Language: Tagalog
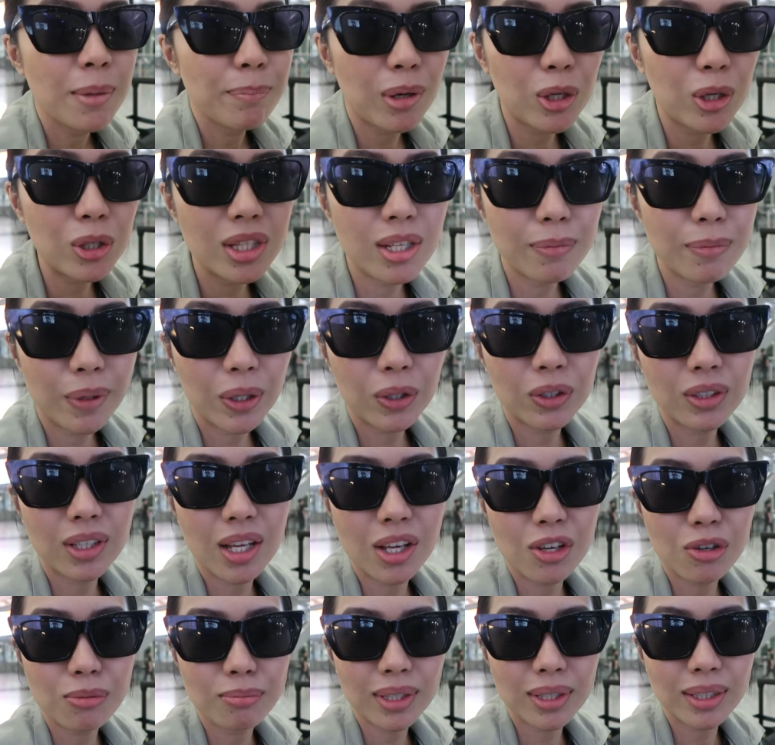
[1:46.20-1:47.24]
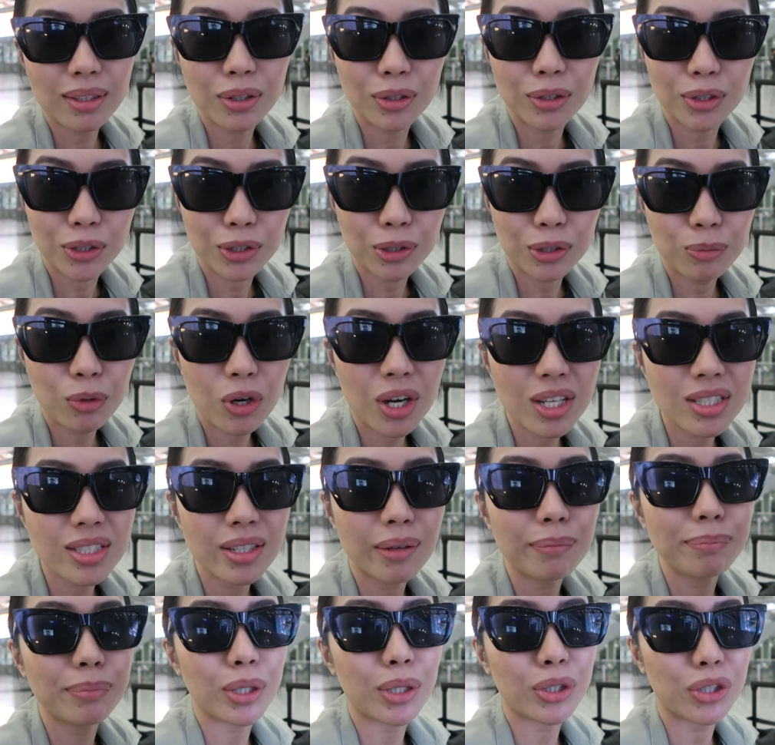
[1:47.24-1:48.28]
pagod na pagod na yung mata ko. Mukha
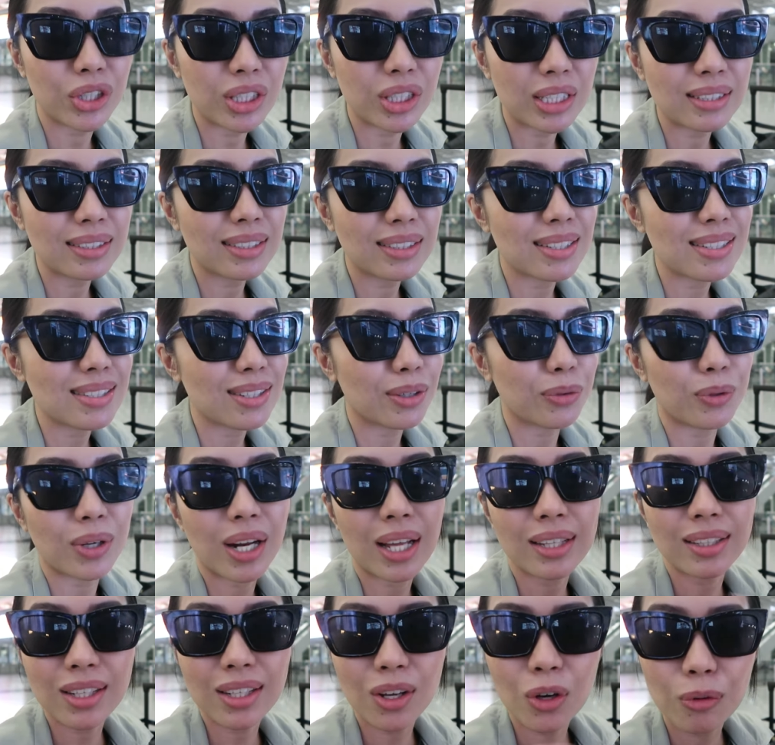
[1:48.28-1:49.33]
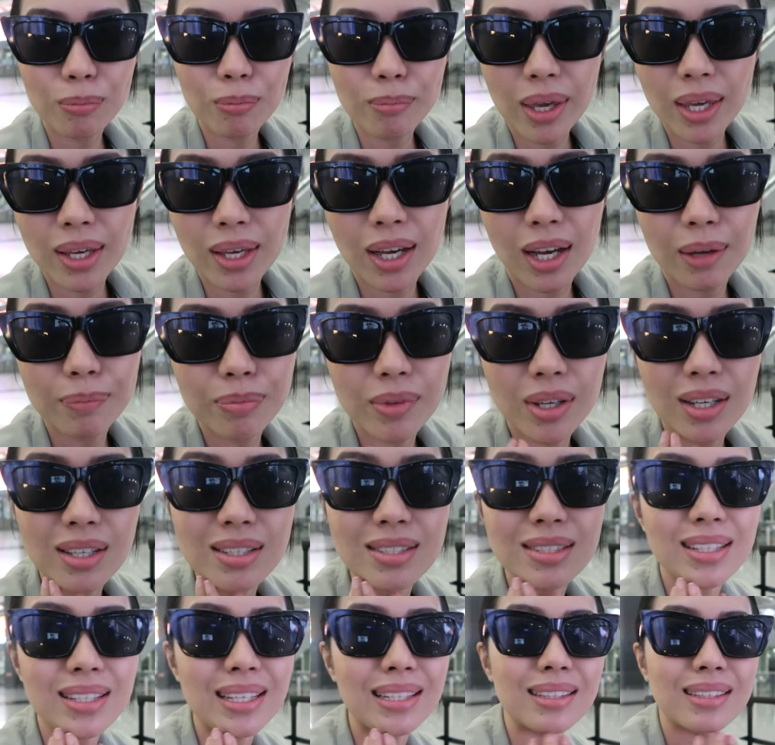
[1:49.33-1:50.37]
siyang pagod kasi wala din akong makeup.
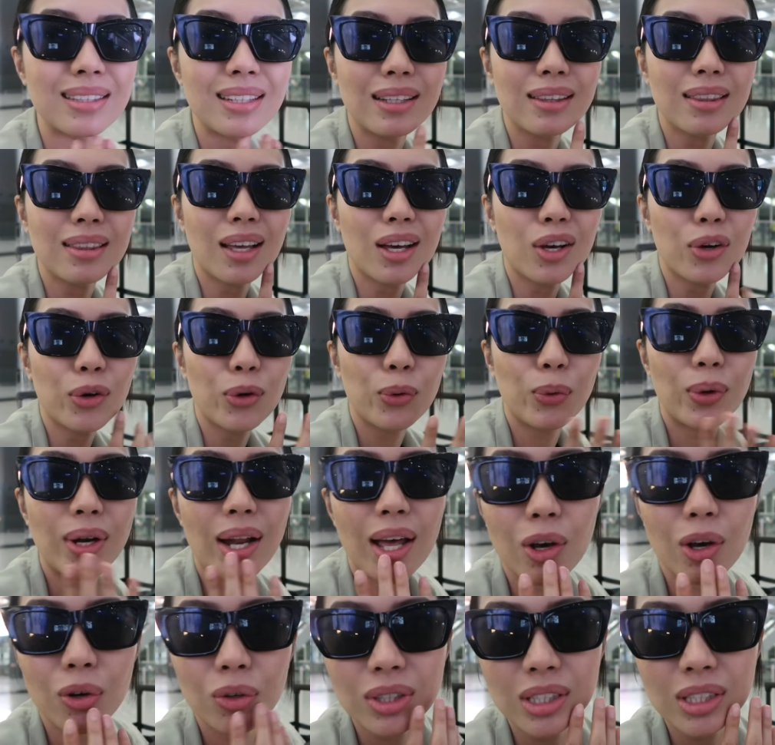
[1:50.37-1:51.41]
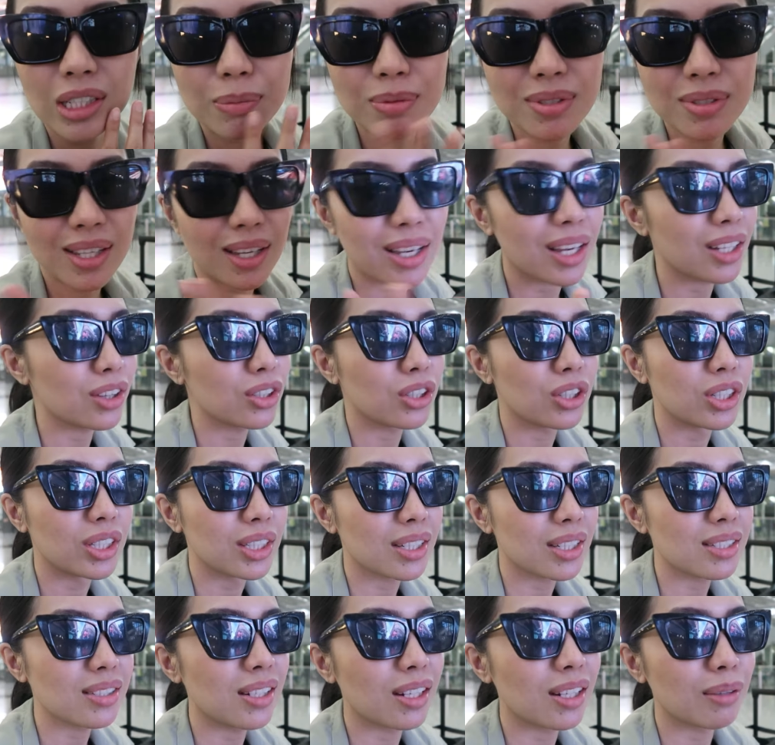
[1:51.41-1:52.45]
Naka-skin tint ako. Wala akong lipstick at all
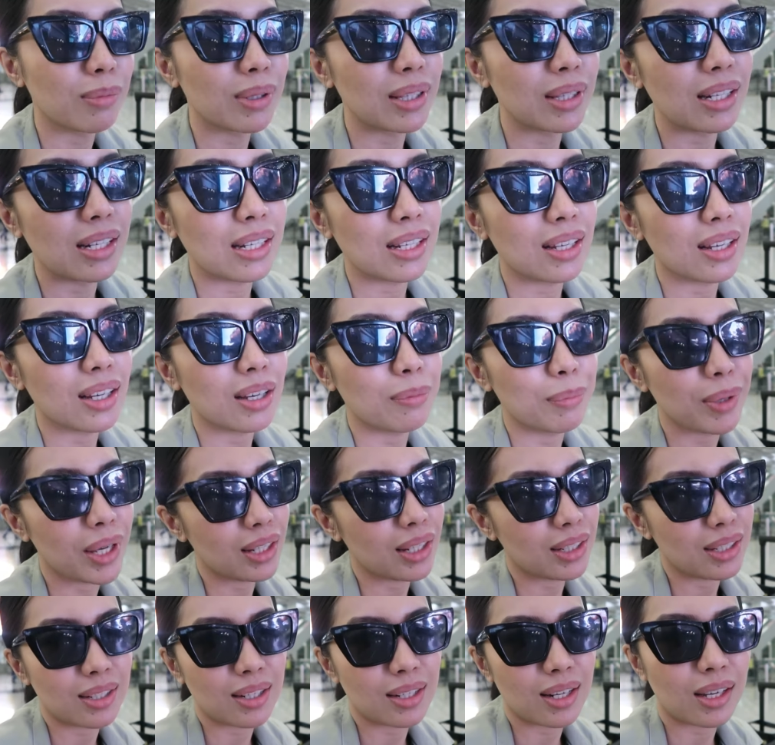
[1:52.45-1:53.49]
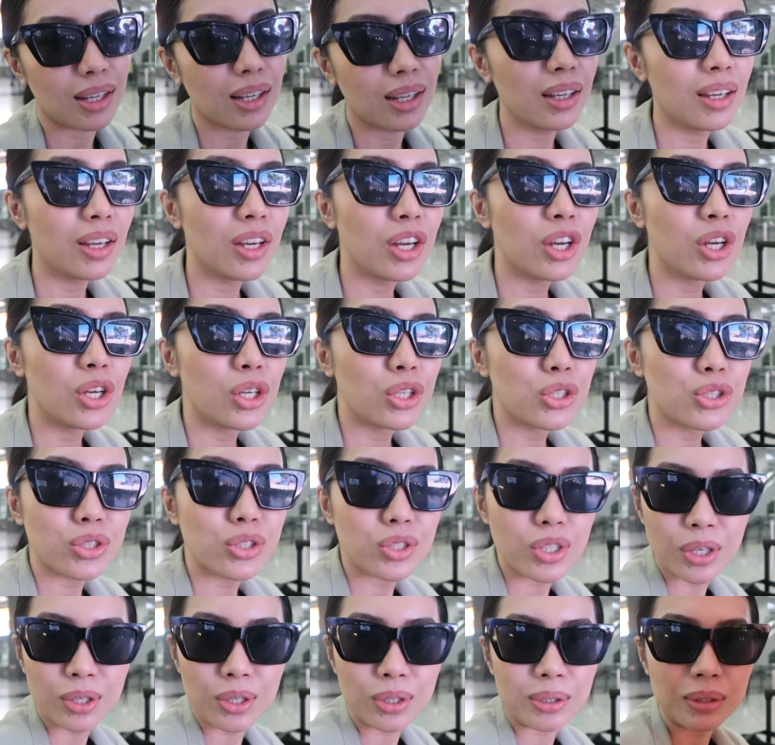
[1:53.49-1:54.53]
kasi nagmadaling nga kami kanina.
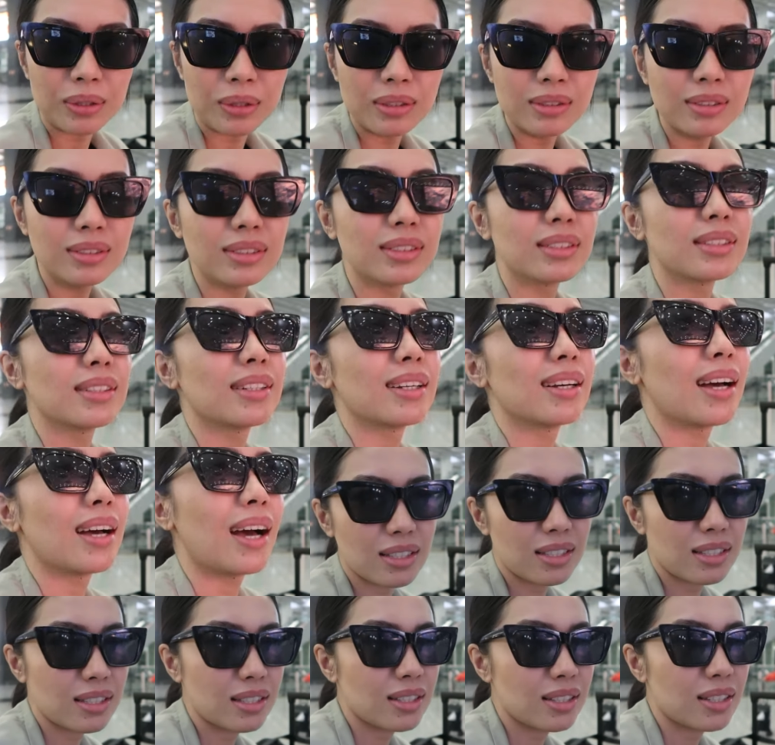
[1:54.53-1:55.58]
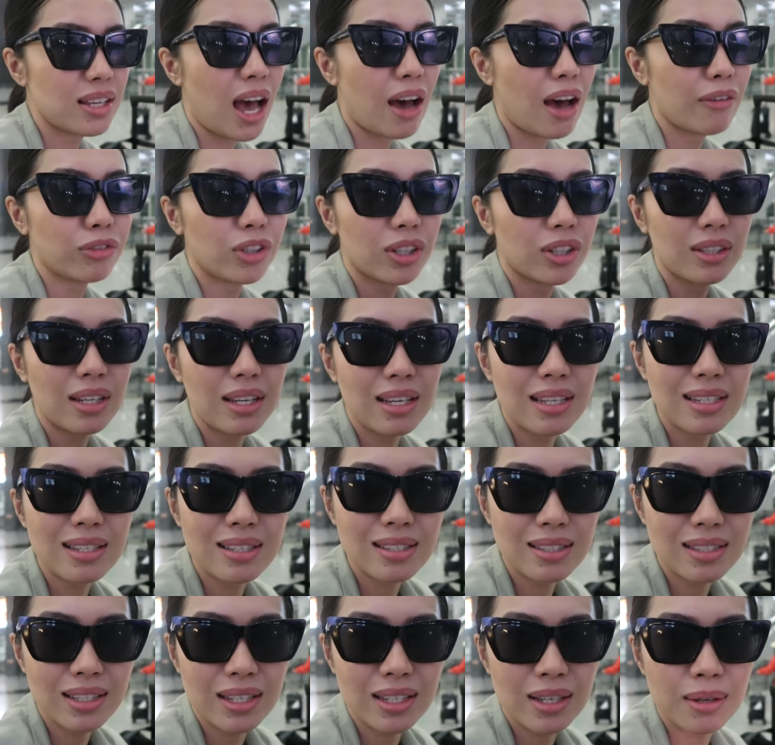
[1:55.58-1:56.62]
So, after the
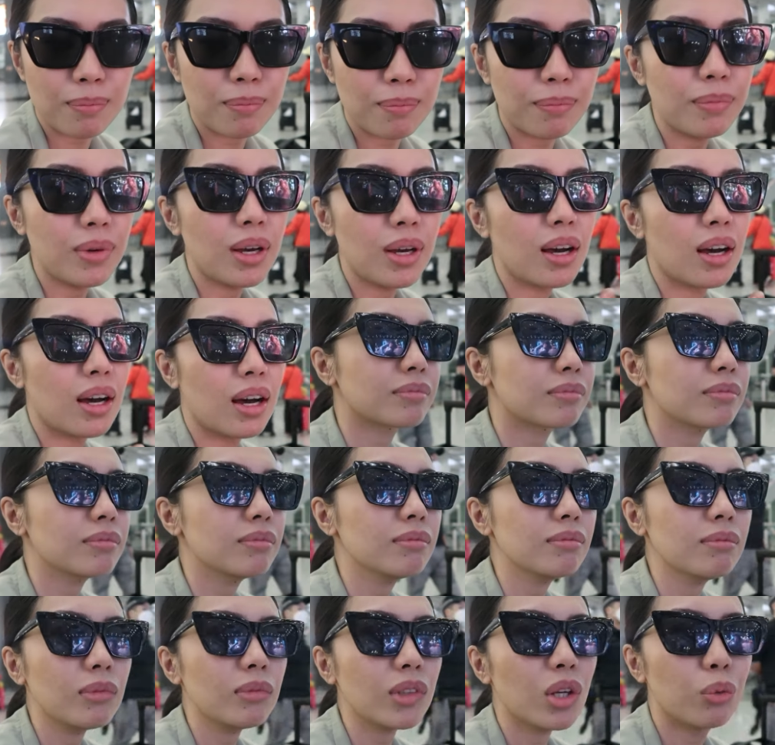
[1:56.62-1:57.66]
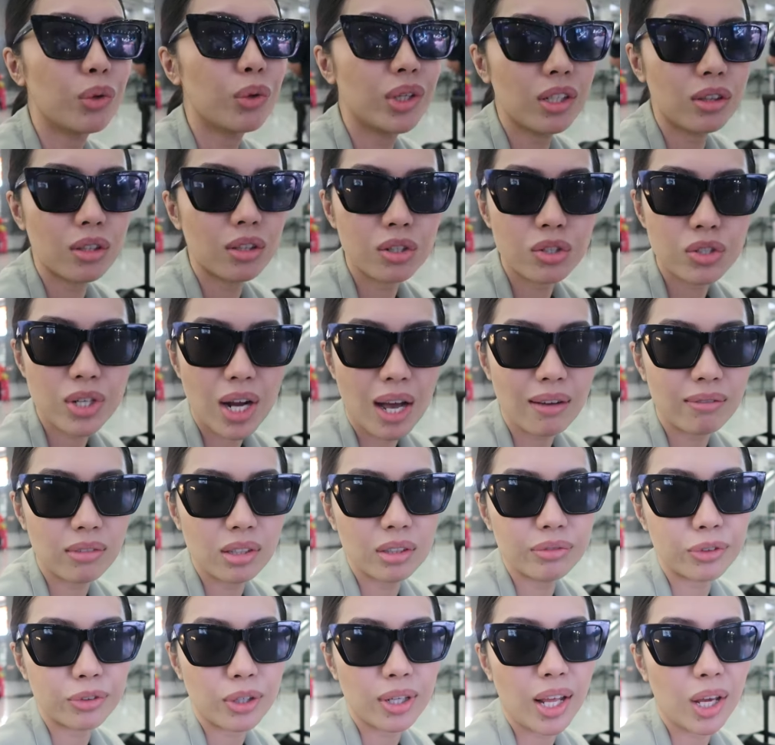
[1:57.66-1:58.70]
eSIM, we need to
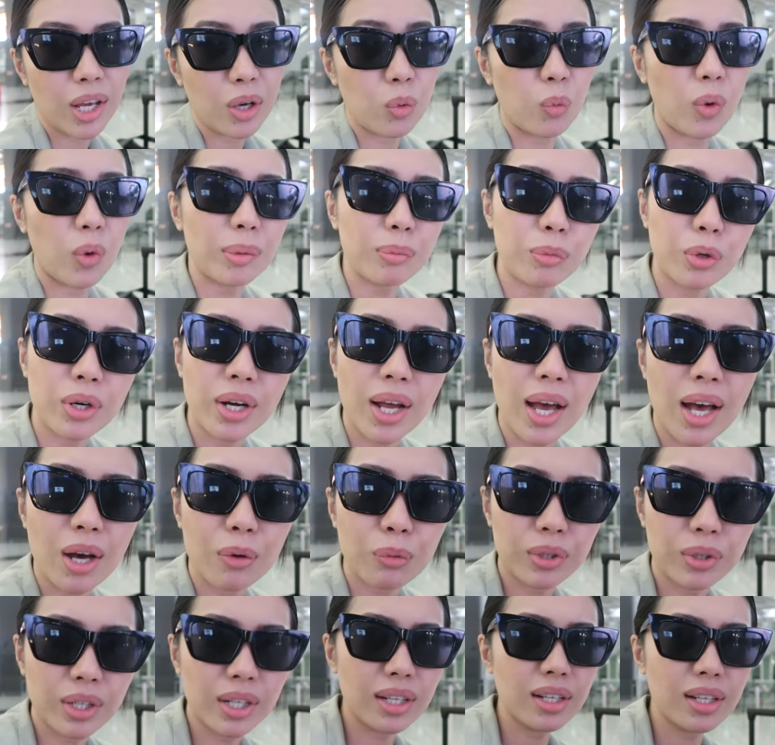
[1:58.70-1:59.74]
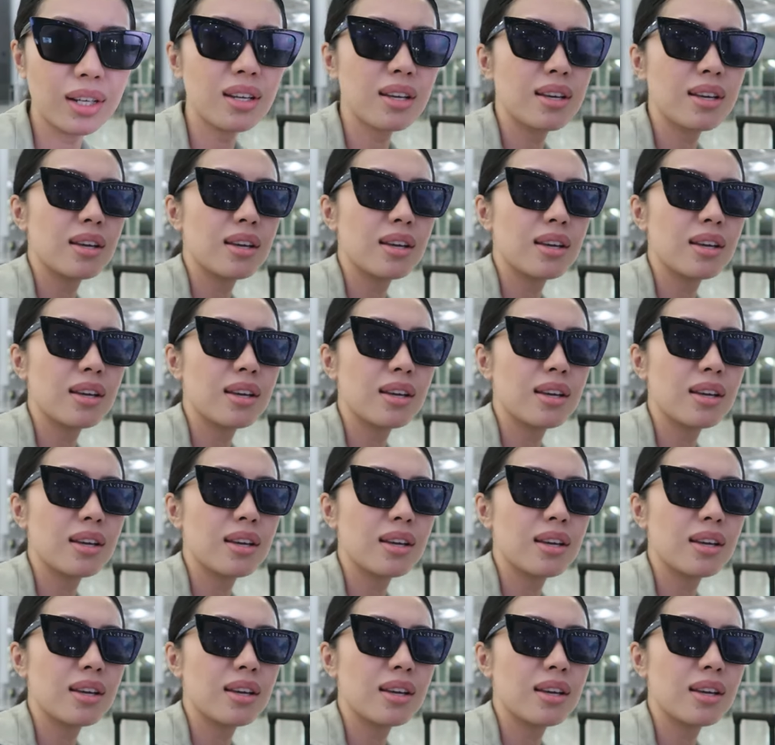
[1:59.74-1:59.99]
travel for like one more hour